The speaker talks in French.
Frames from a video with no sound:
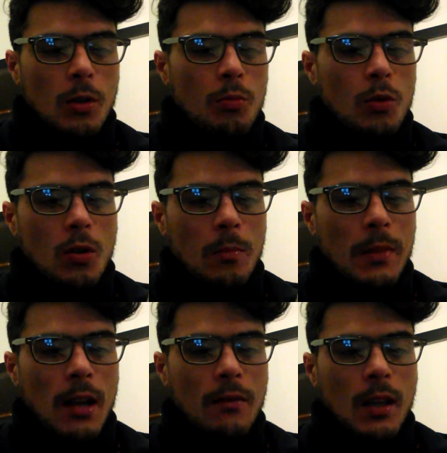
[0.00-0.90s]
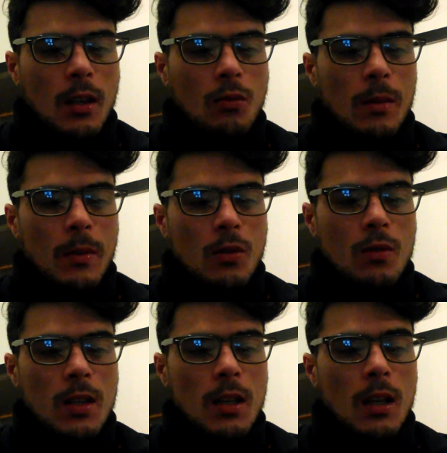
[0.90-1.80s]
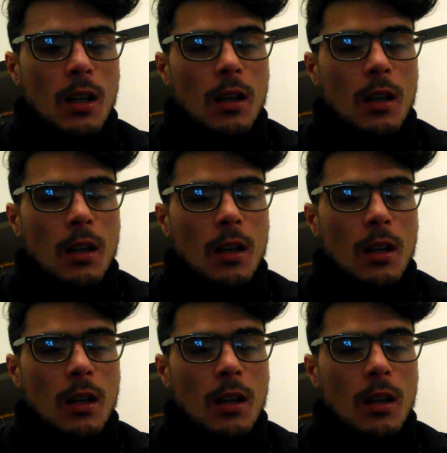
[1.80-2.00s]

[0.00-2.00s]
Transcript: hein, je me sens bien avec et tout, il n'y a pas de souci.